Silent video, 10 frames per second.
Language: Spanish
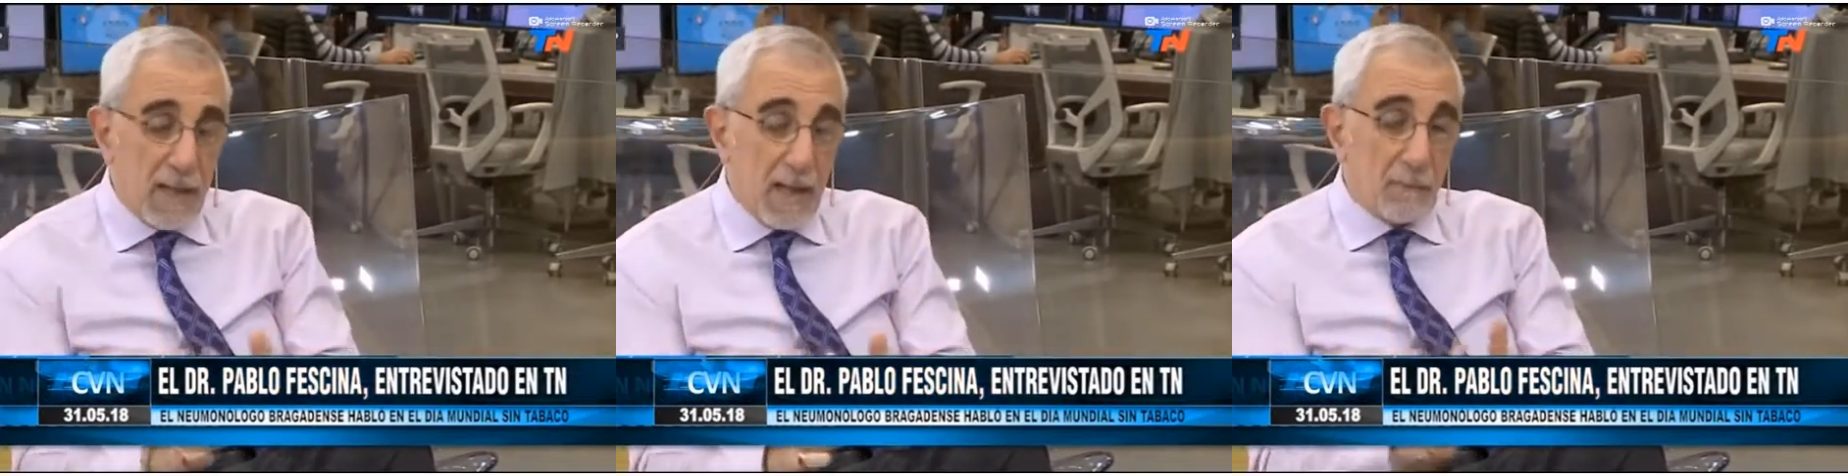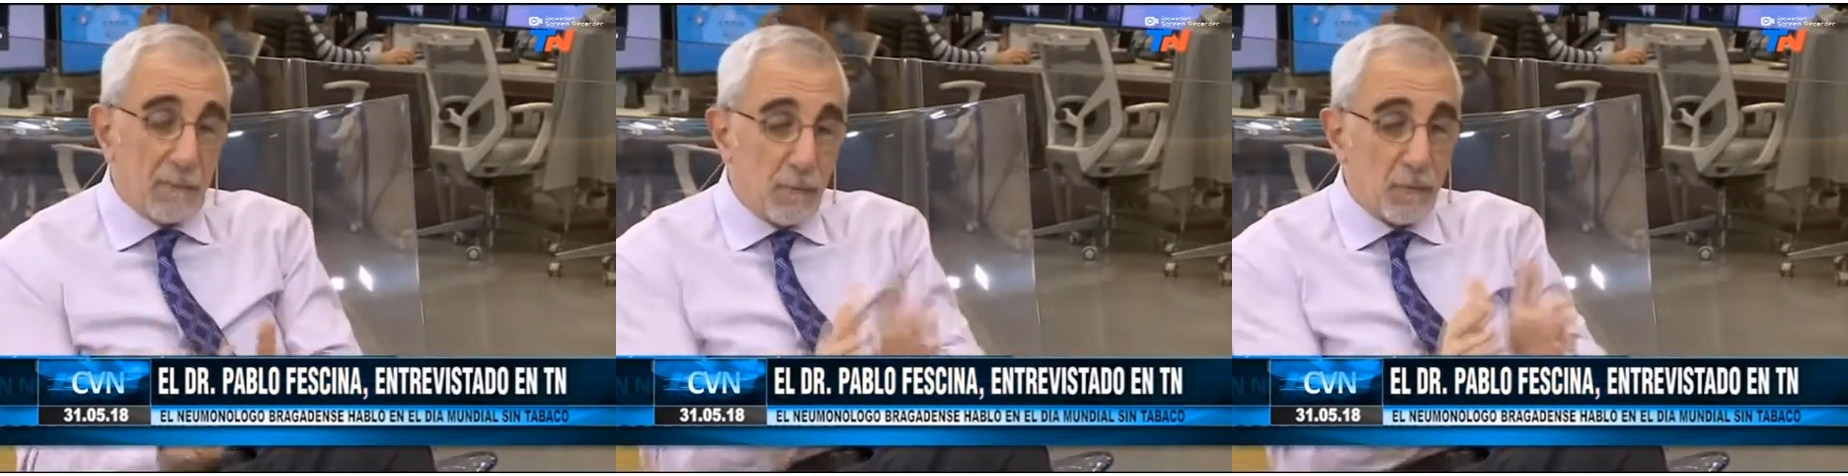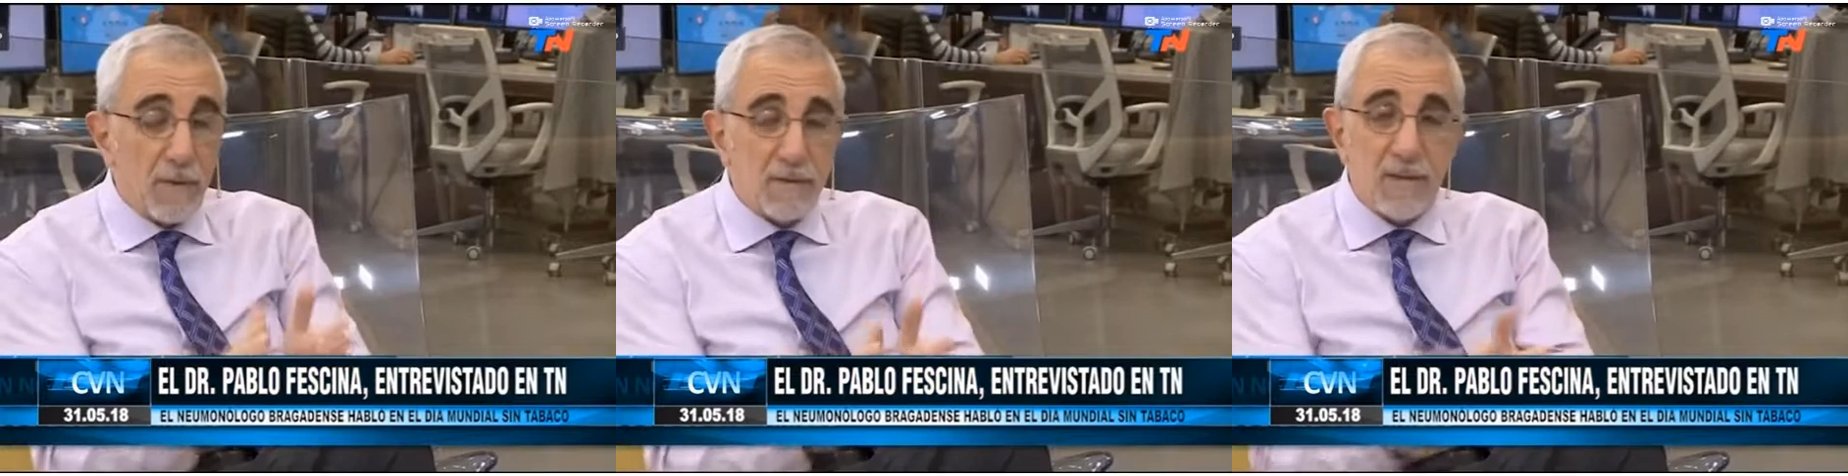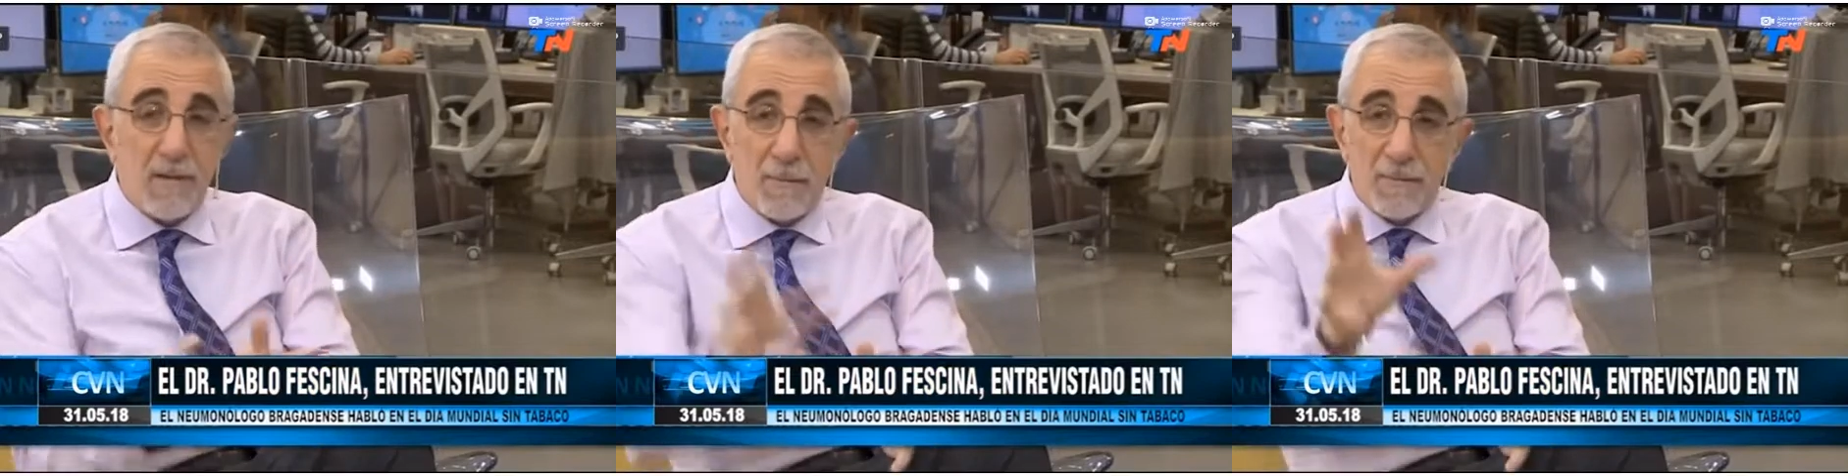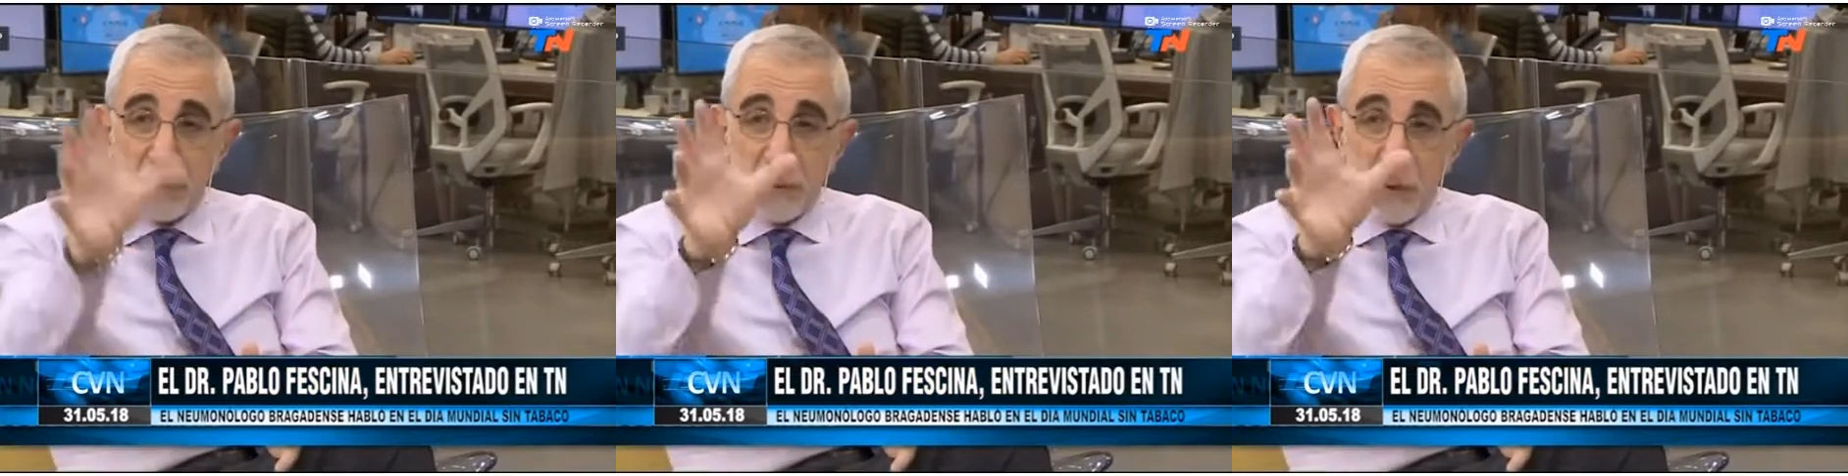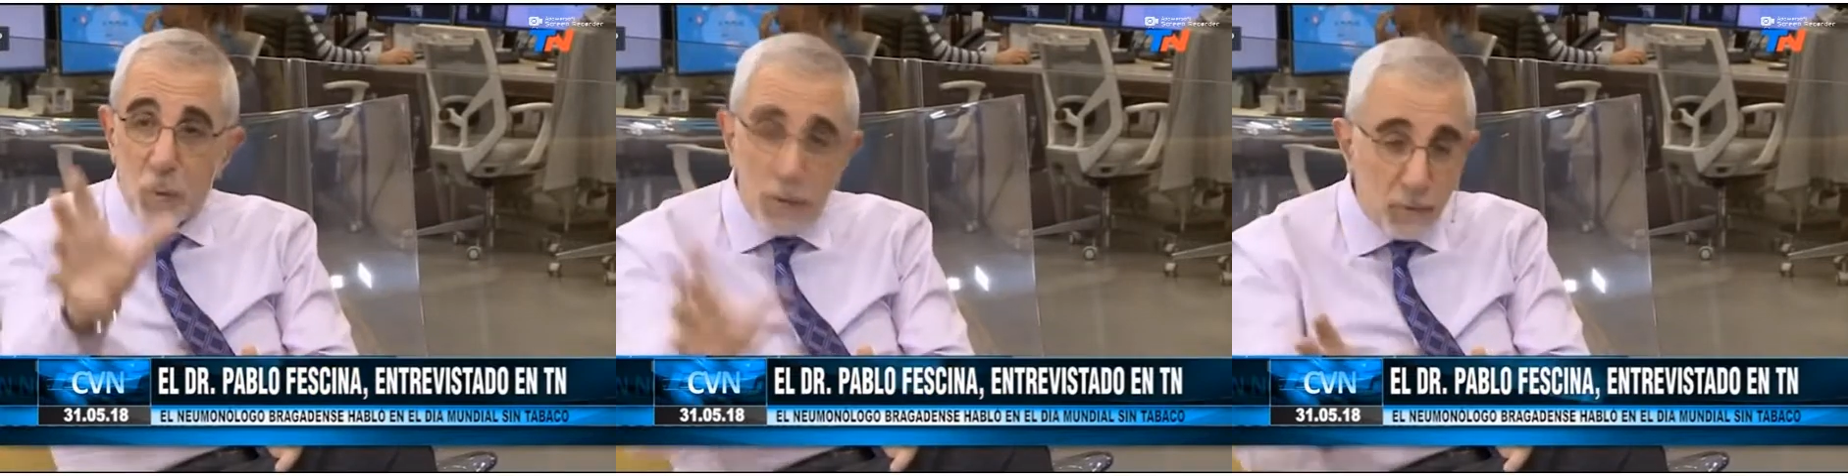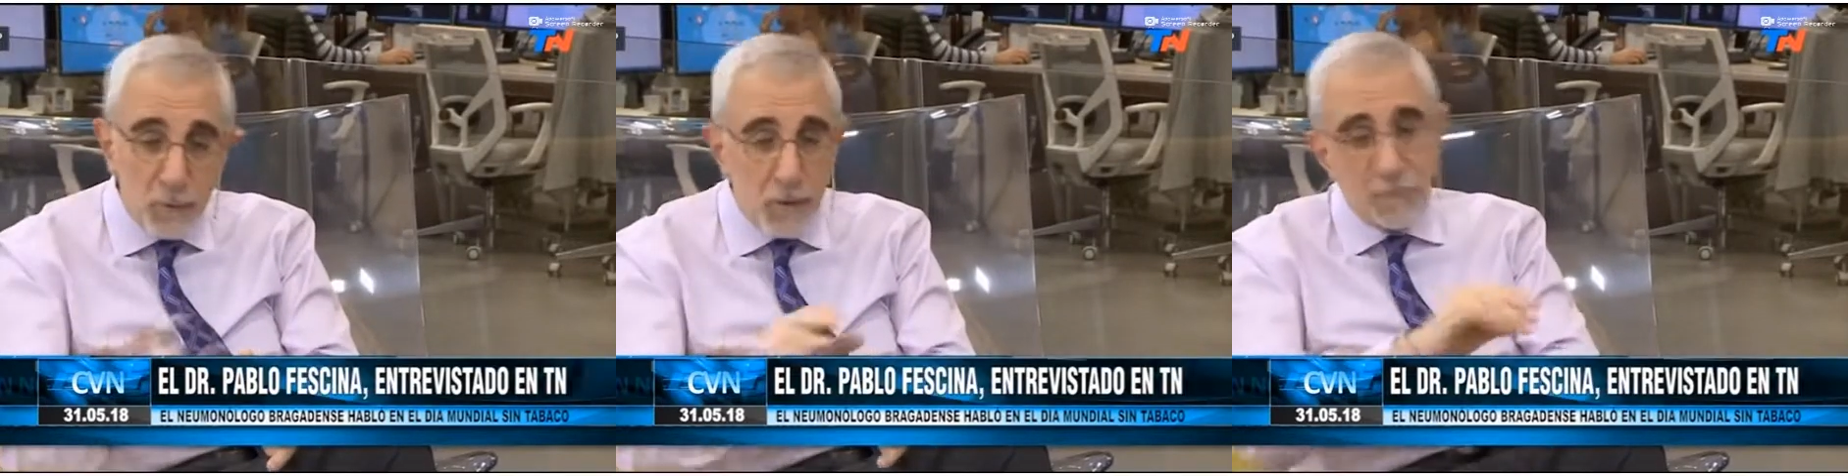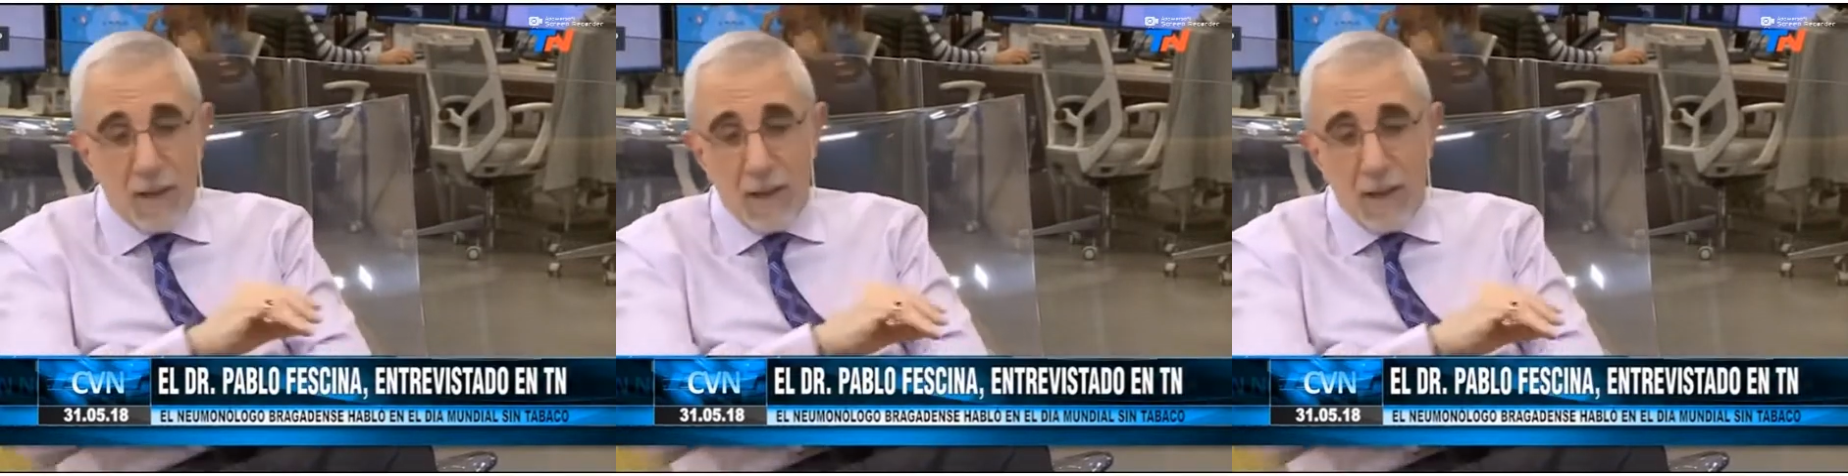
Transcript: vos fumás y te va a pasar todo esto y una,